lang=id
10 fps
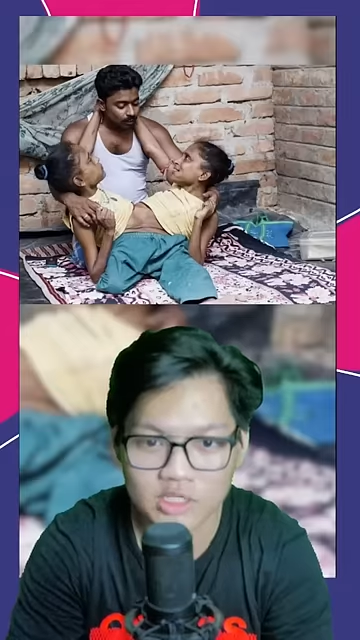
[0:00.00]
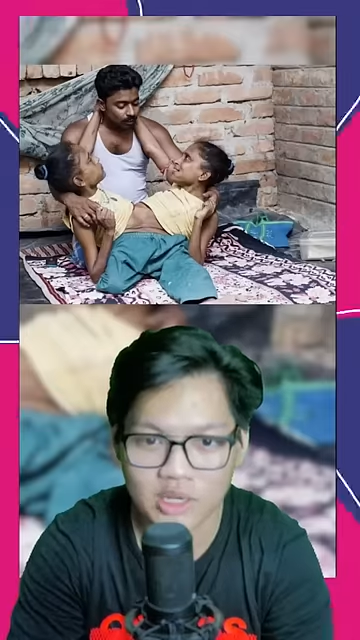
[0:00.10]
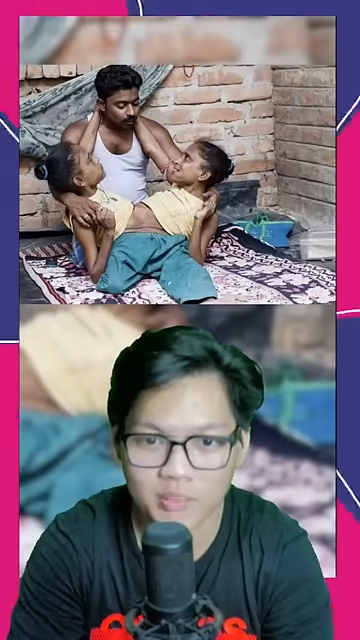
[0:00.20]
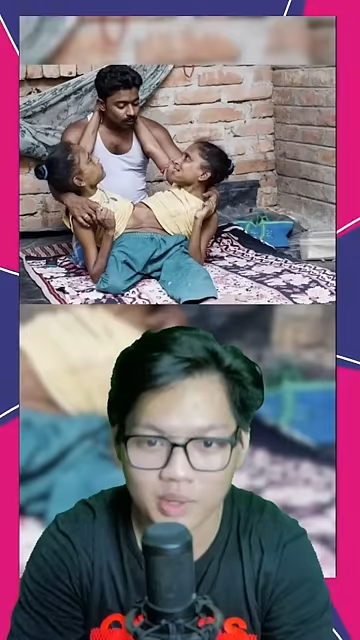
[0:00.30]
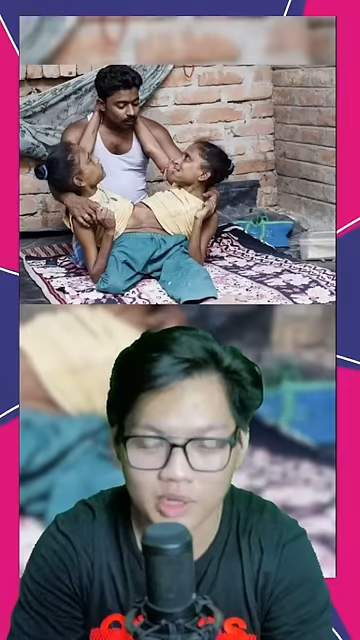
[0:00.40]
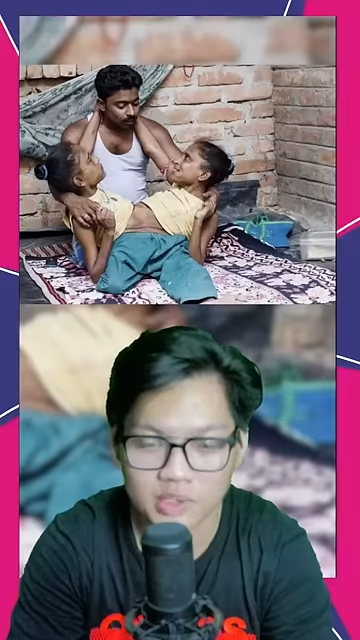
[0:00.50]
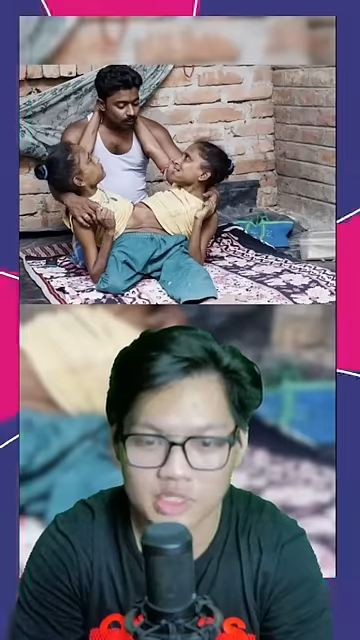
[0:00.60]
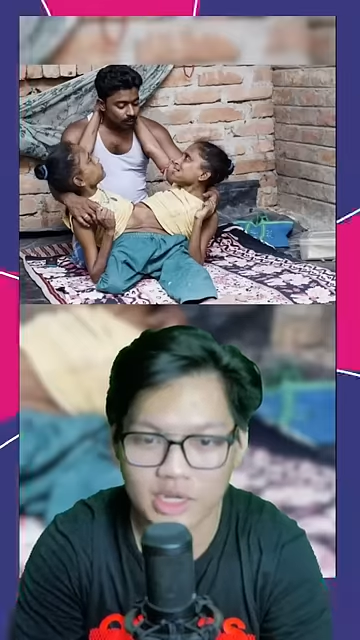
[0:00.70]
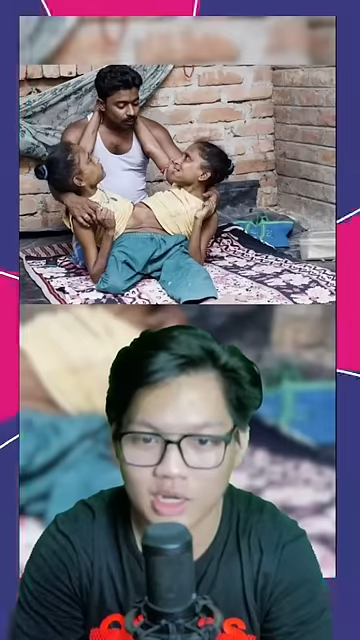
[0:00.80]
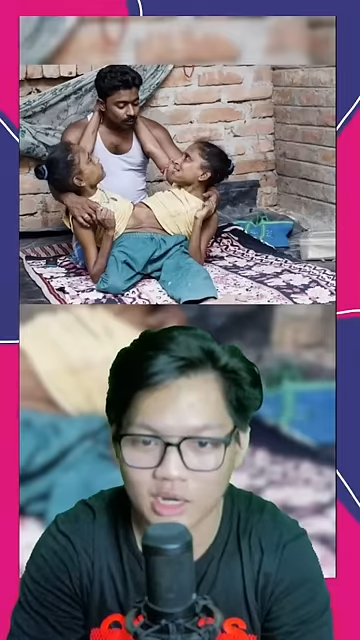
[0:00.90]
sampai
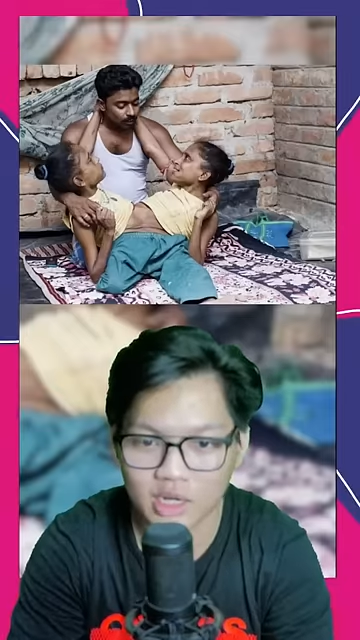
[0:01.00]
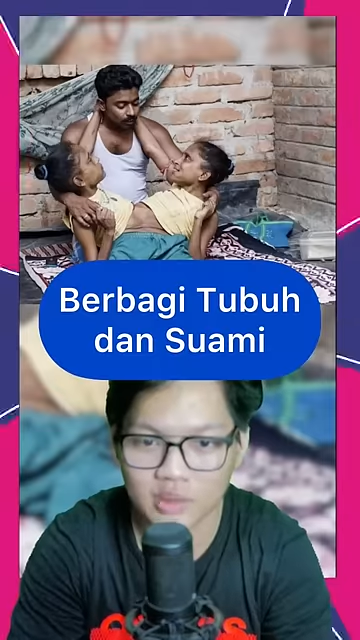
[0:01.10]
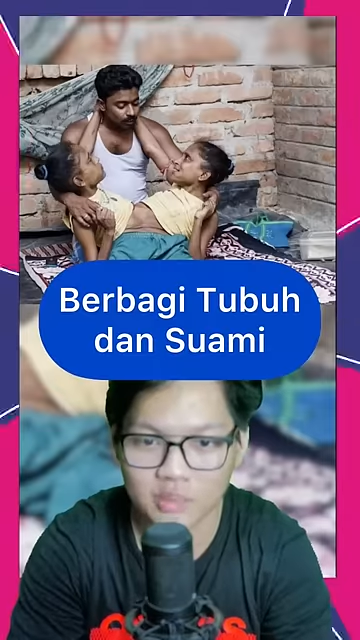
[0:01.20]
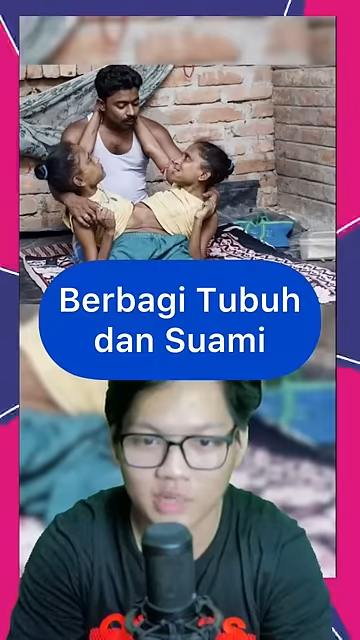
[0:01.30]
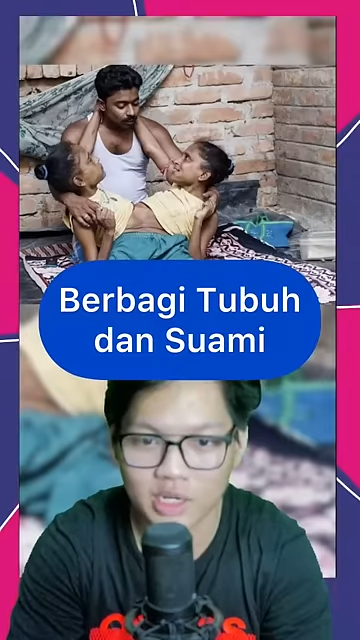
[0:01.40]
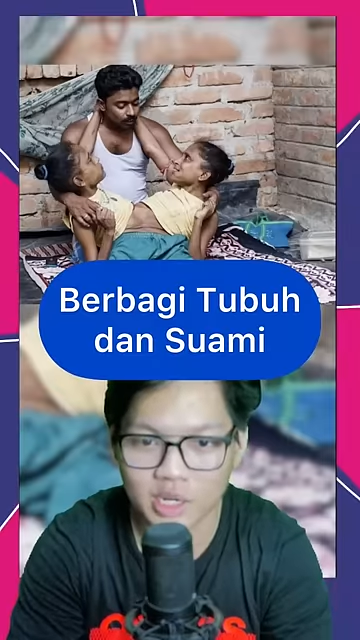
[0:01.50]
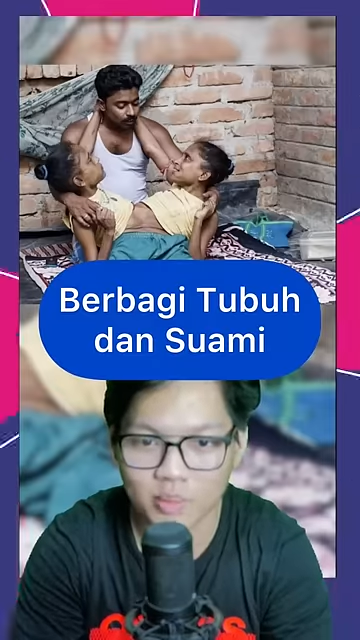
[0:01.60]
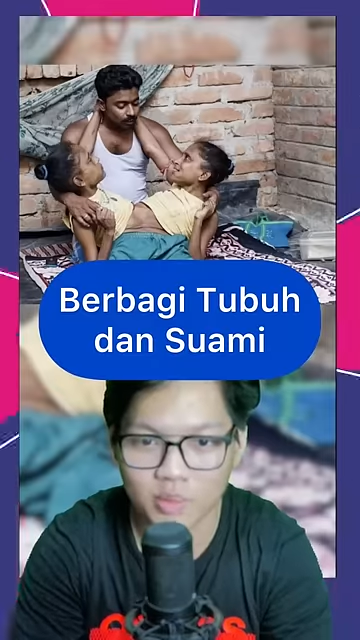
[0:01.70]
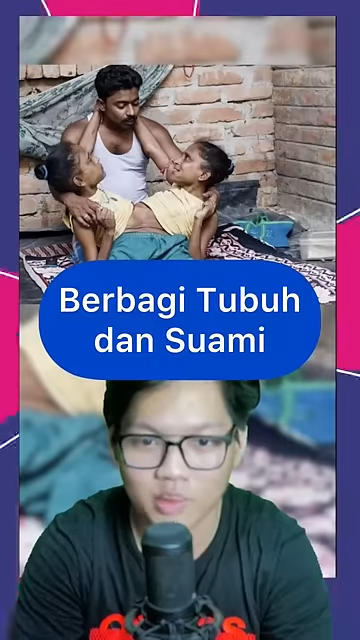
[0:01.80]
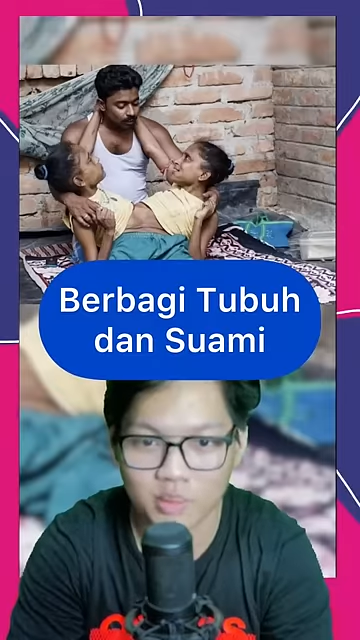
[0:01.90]
sekarang mereka
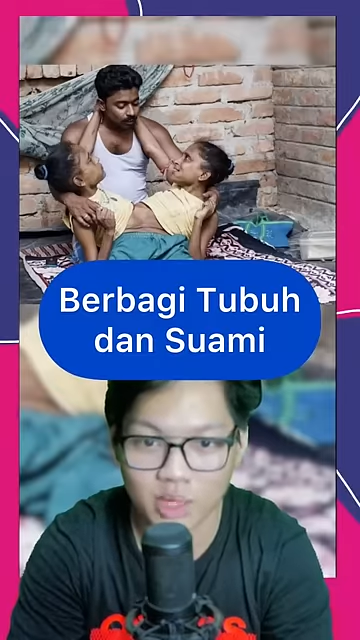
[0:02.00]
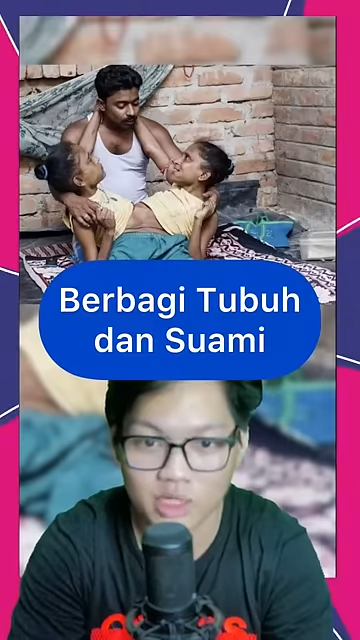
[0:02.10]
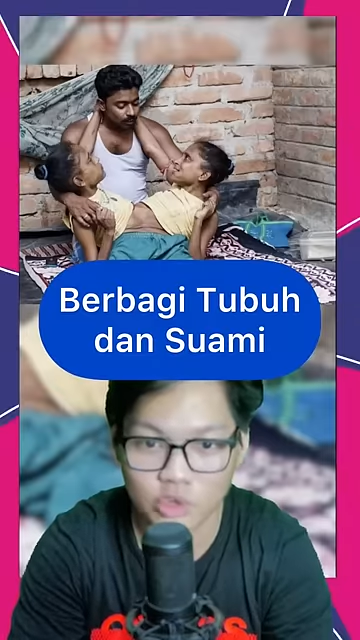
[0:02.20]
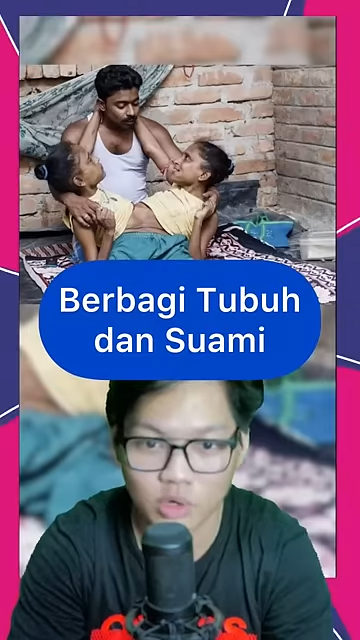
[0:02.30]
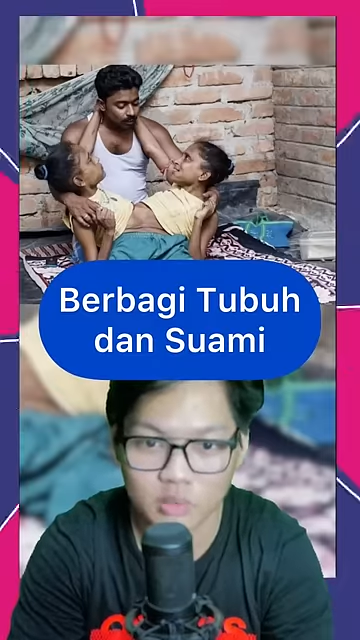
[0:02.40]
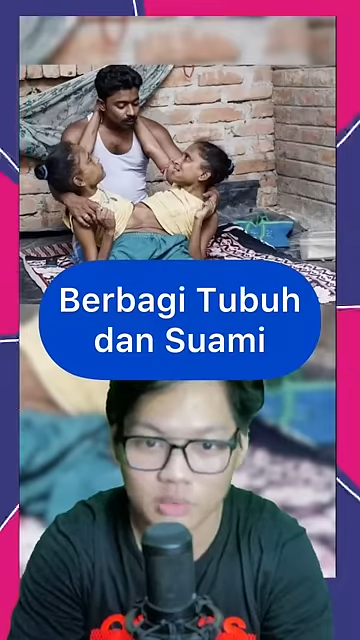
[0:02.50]
pun berbagi suami.